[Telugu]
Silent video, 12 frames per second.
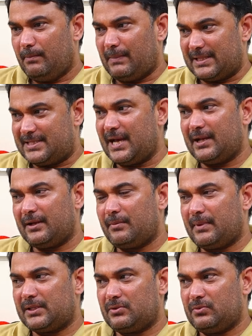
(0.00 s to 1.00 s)
మధ్యాహ్నంకి
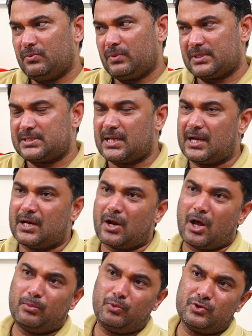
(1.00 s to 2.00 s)
మాత్రం వత్సా గారు
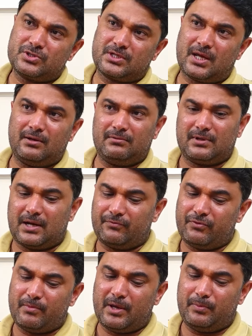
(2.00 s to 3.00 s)
ఆల్మోస్ట్ ఆల్
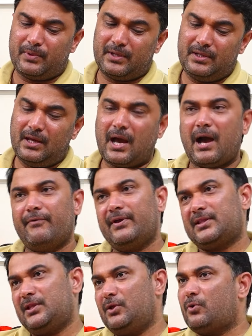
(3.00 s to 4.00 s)
కన్ఫర్మ్ అయిపోయింది ఆ
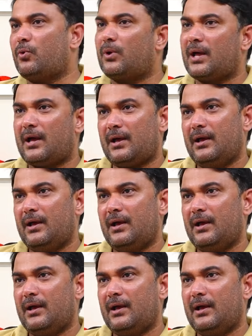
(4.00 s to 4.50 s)
వ్యక్తిని కూడా